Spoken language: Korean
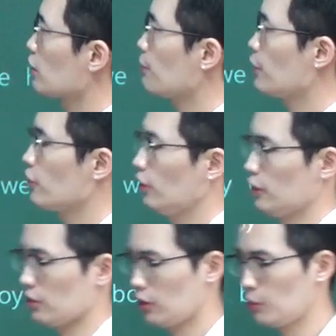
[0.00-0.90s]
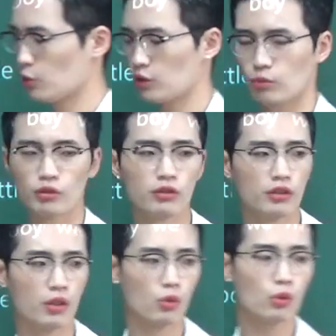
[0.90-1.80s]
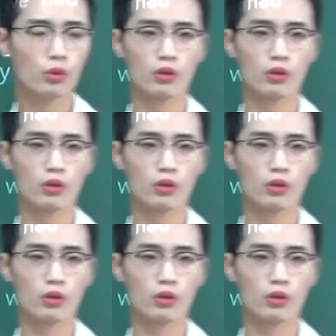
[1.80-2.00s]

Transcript: speechless. almost 무슨 뜻이라고?